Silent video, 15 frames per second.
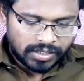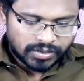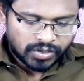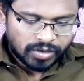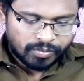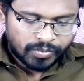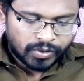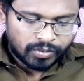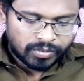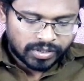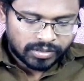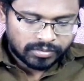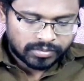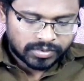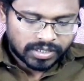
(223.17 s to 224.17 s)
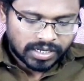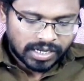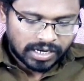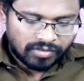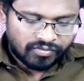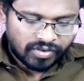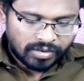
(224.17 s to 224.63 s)
సో ఇప్పుడు మనం
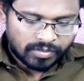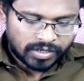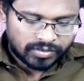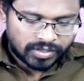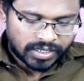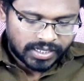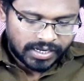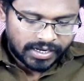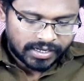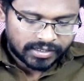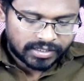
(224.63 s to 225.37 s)
కన్ఫామ్ అని ఉంది కదా ఇక్కడ